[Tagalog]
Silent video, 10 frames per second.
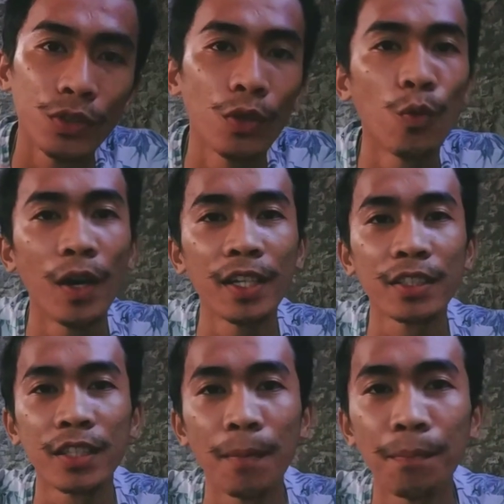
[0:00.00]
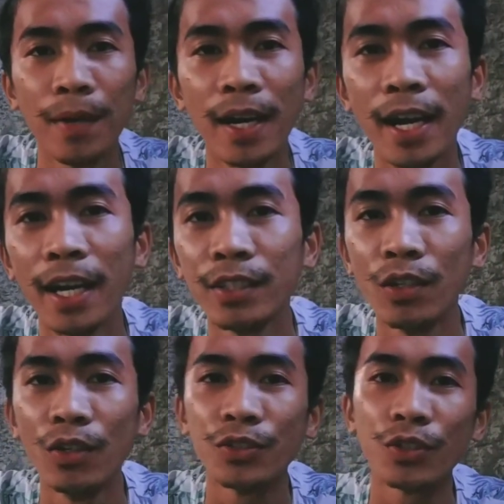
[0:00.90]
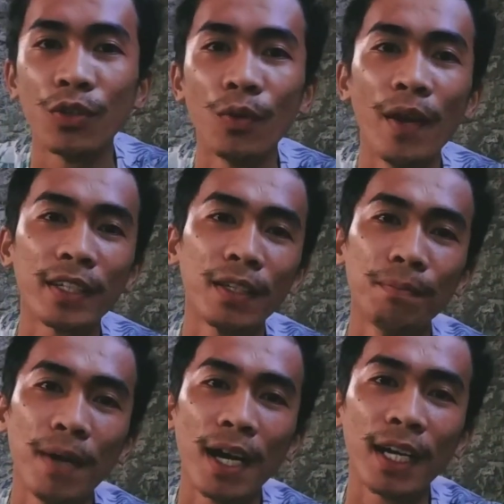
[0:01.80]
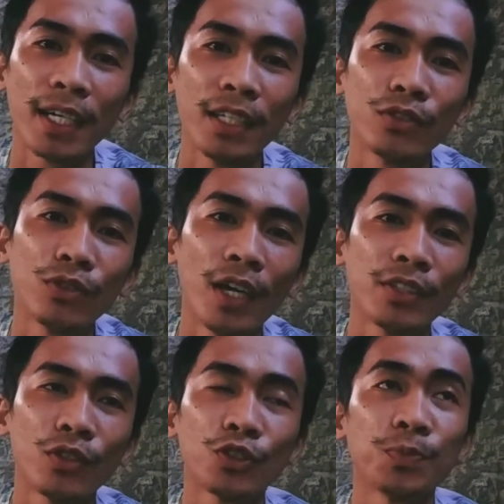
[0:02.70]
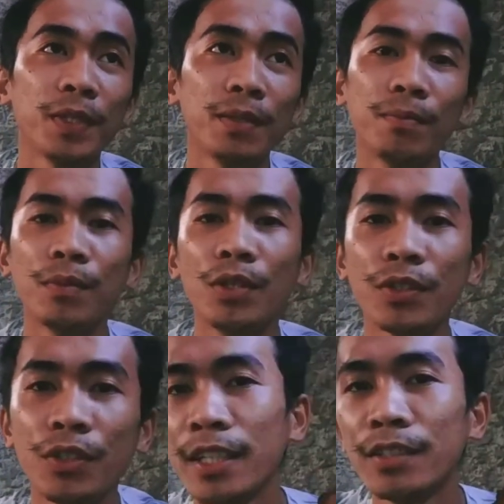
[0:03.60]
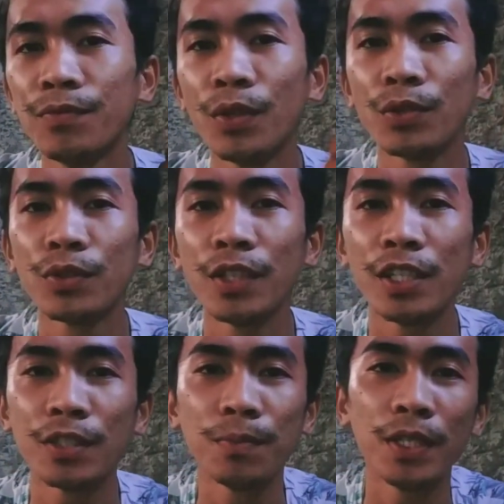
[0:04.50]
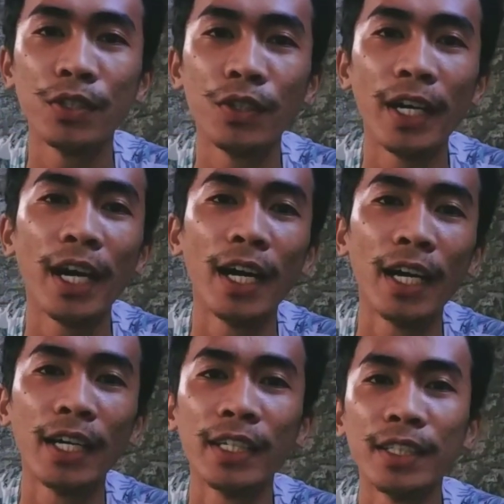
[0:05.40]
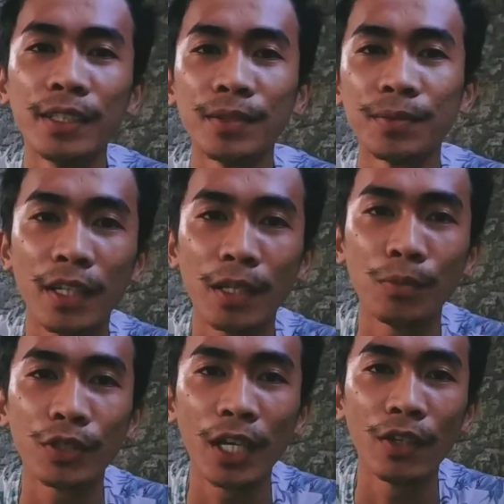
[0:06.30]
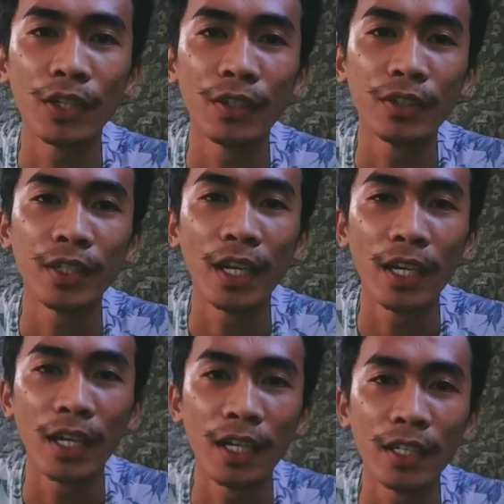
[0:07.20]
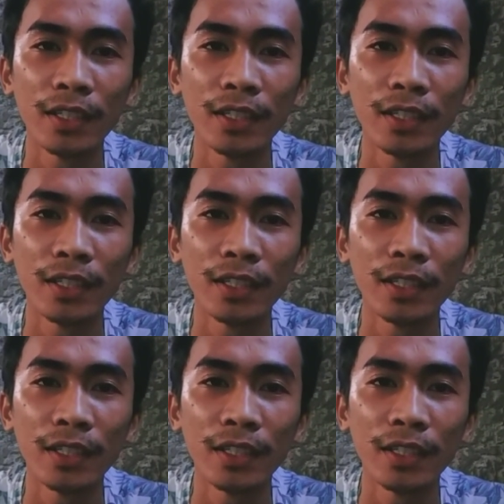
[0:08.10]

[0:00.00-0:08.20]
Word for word: Yo, what is up mga idol? So, welcome back again to Nitro Speed Moto. For today's video ay review tayo ngayon ng